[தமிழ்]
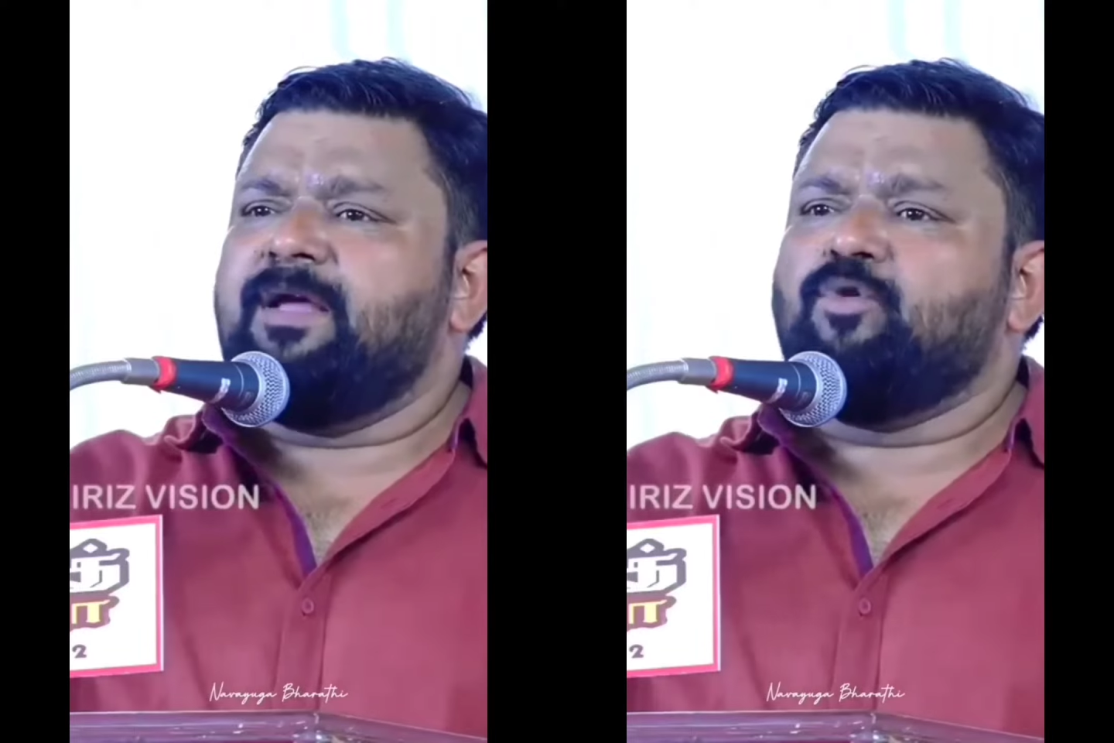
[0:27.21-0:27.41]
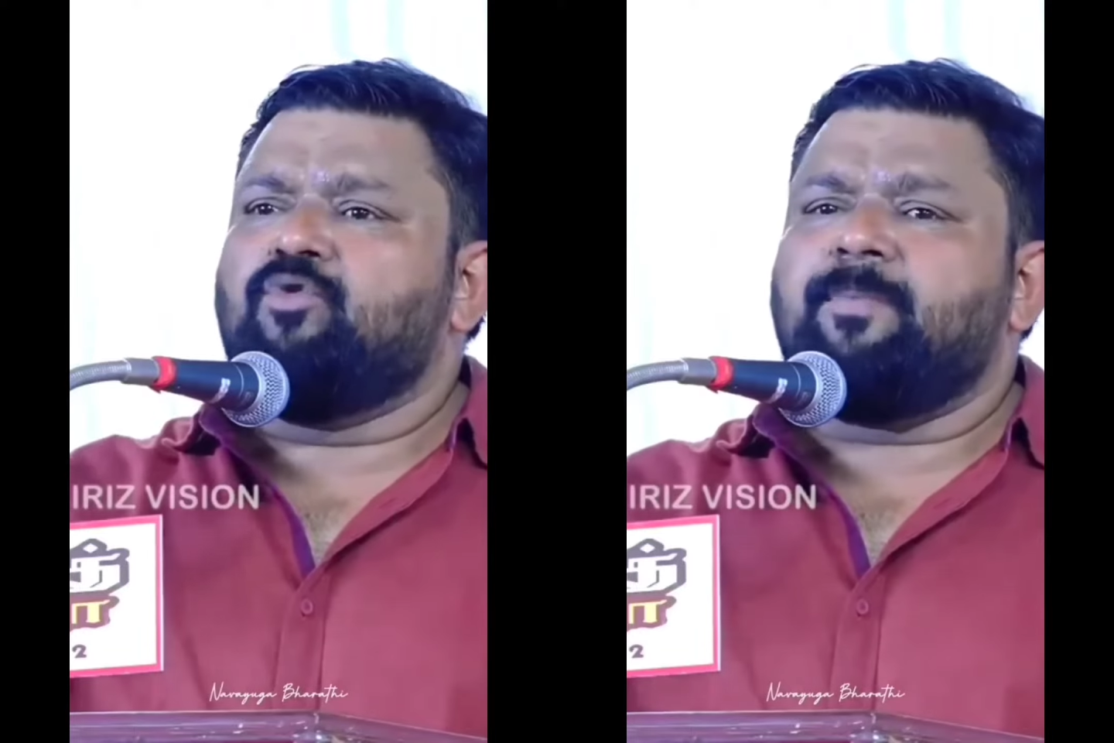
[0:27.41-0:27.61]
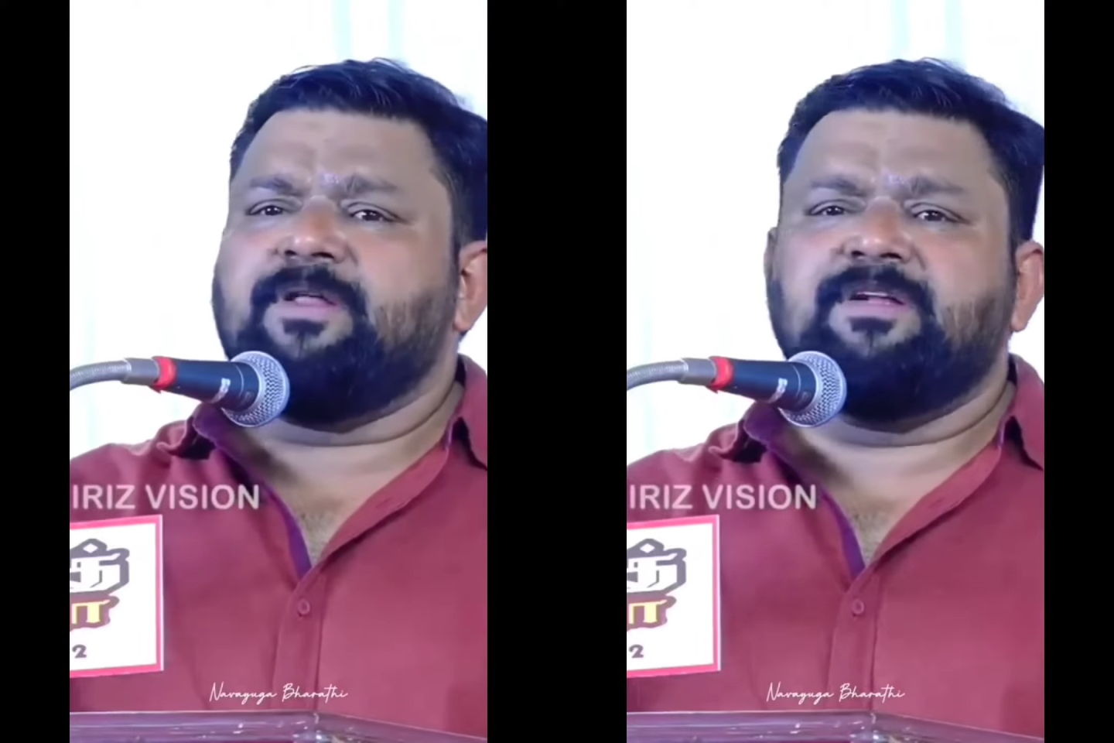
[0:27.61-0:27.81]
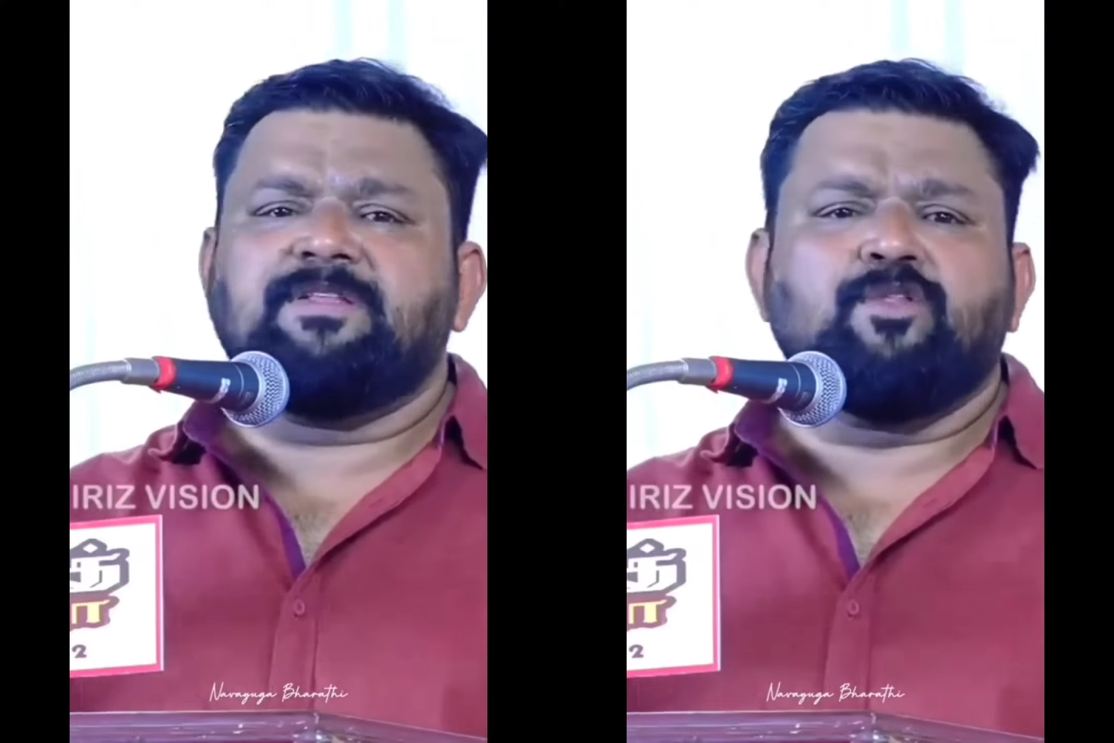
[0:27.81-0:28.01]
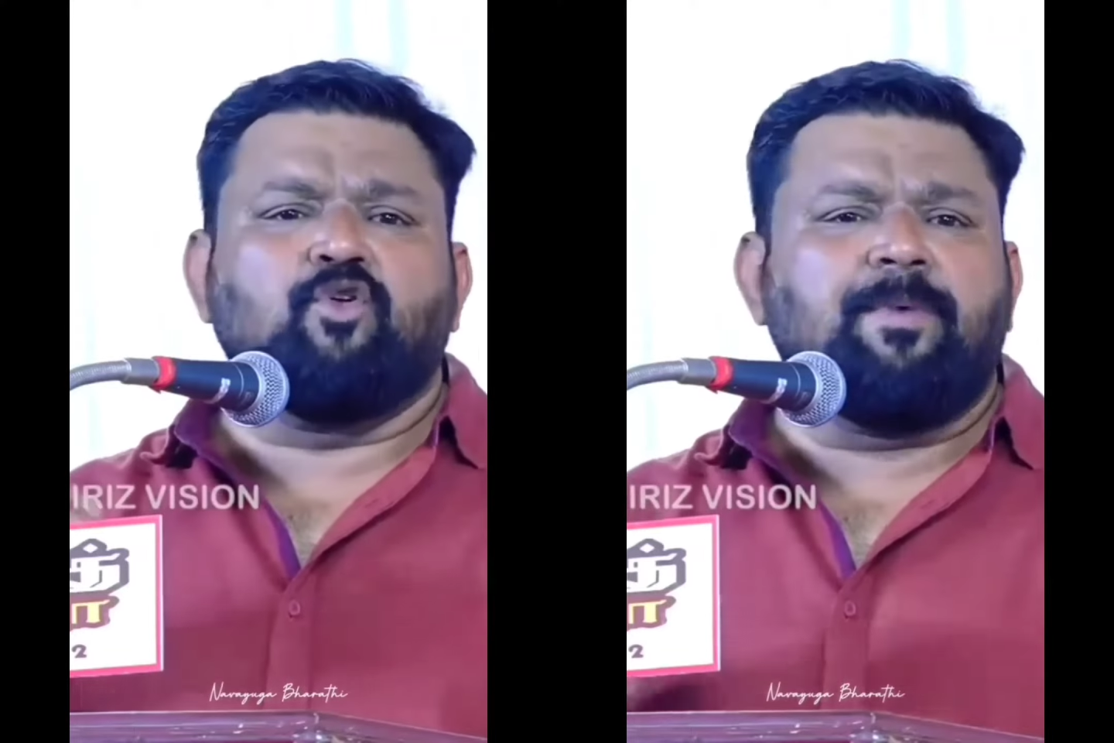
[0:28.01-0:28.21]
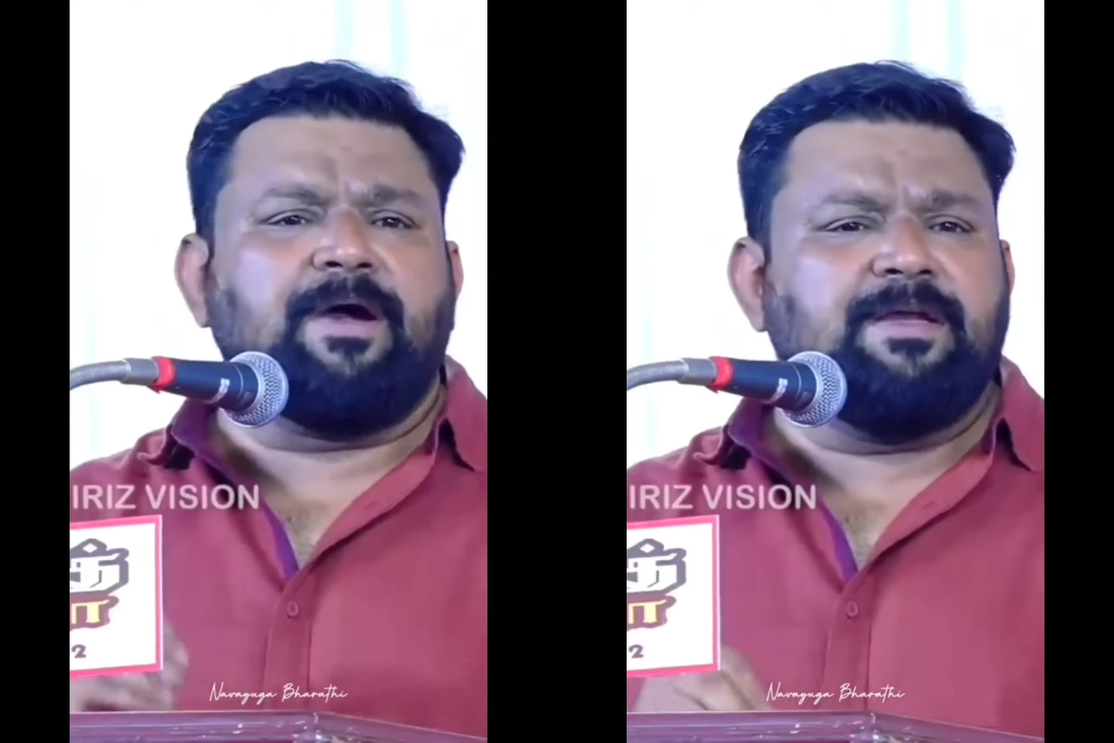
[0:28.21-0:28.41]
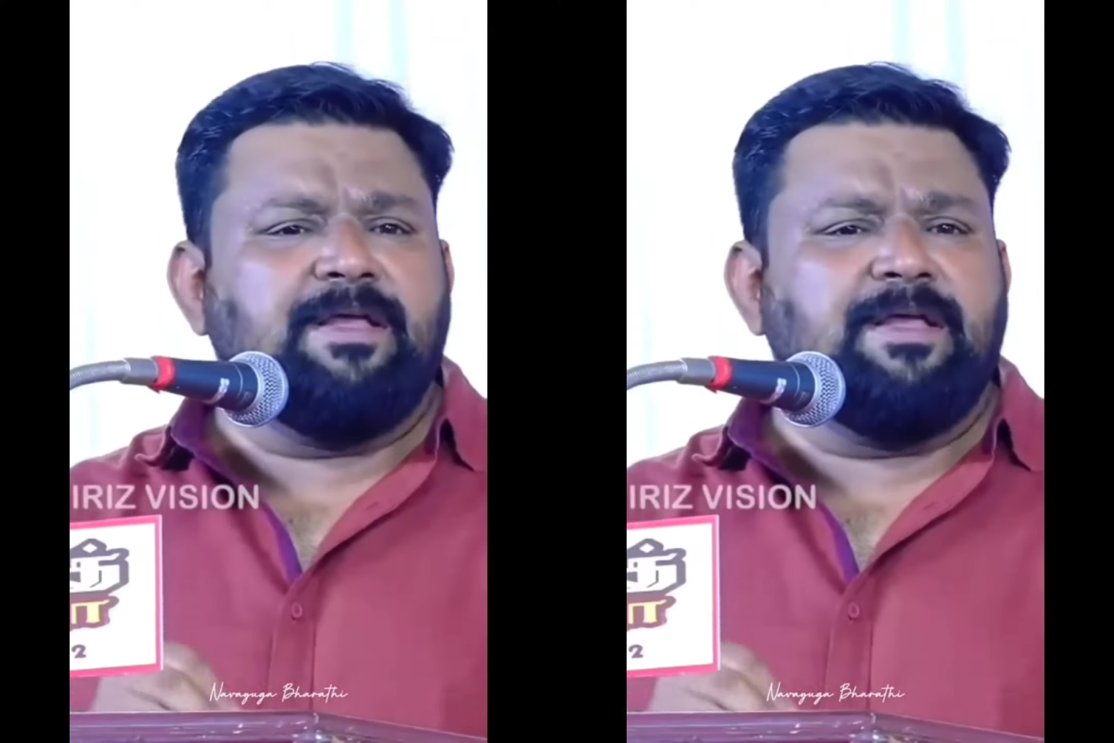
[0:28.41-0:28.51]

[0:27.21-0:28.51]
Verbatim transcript: ஐநூறுரூவா பணத்தை எடுத்தாந்து கொடுப்பாங்க